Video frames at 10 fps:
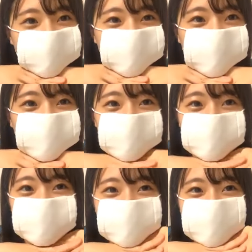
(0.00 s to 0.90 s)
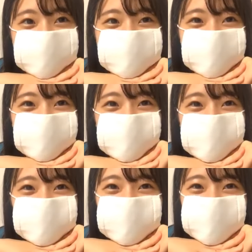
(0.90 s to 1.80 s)
の写真が
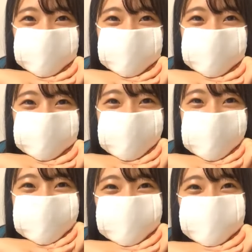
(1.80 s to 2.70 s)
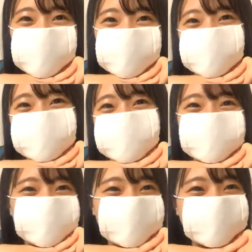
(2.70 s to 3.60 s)
動くみたいなあの「ハリー・ポッター」みた
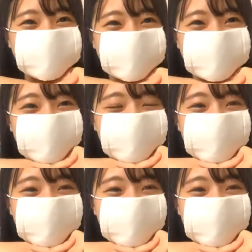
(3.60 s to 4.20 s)
いな感じで